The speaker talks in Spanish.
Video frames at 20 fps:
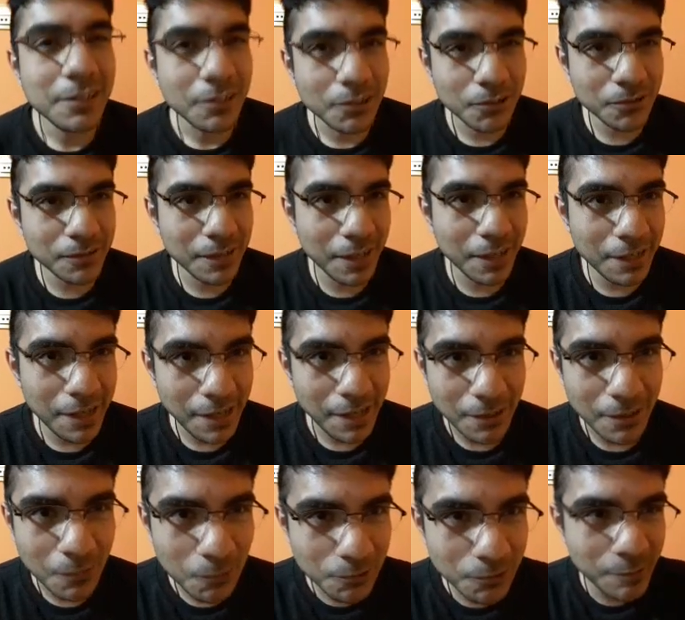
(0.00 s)
Ronda
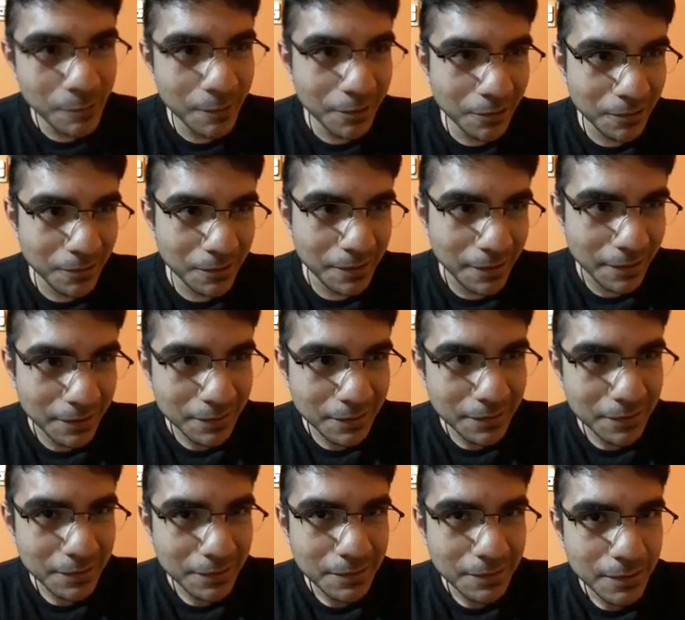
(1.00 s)
ganada. Última ronda.
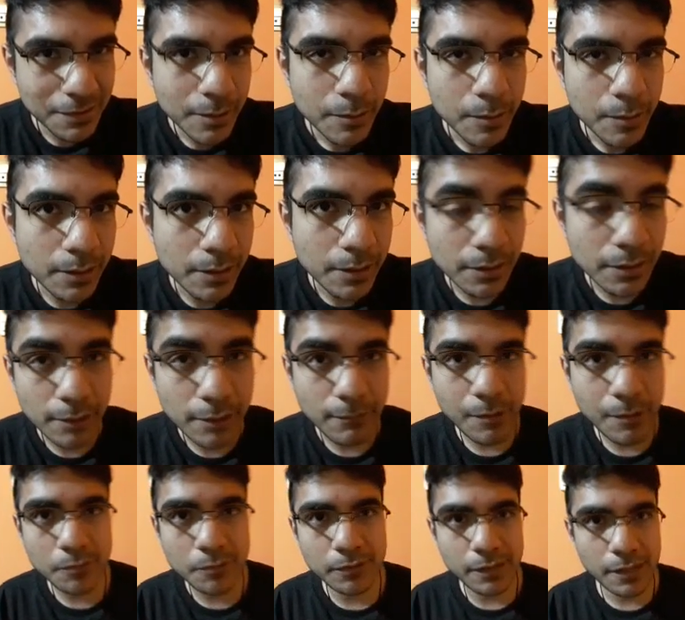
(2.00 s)
Eh,
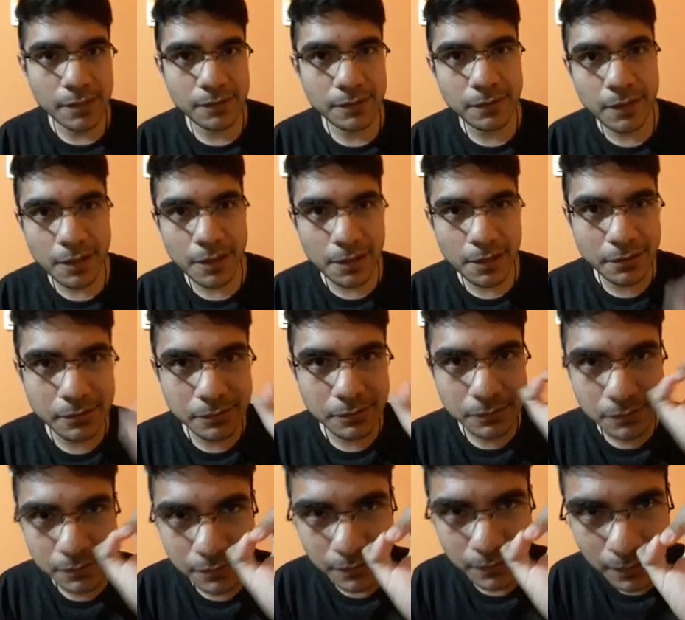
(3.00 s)
vamos a lanzar
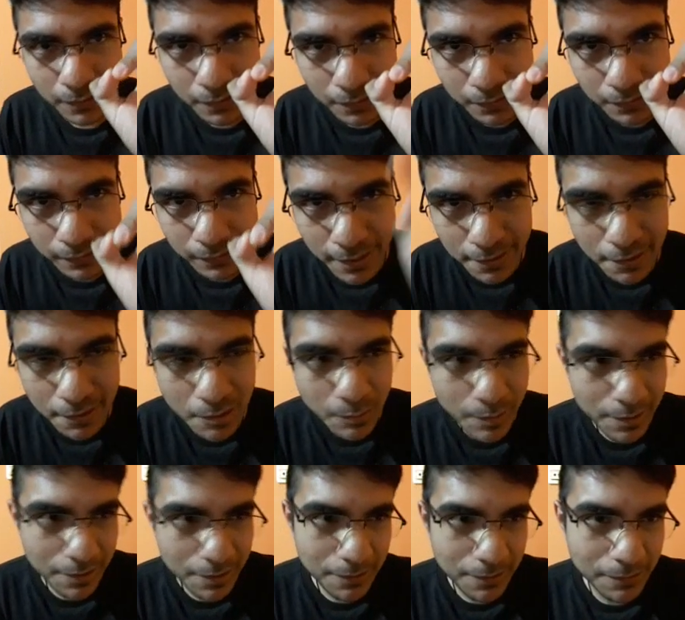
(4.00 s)
desde el
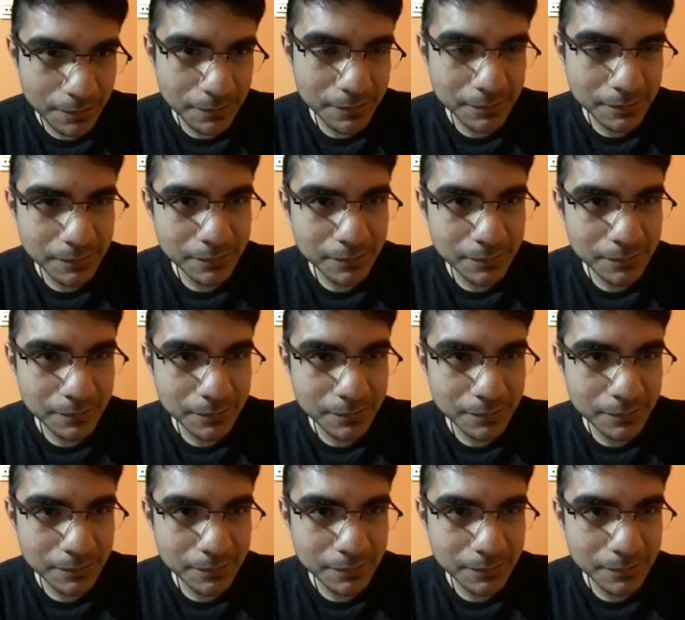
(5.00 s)
medio.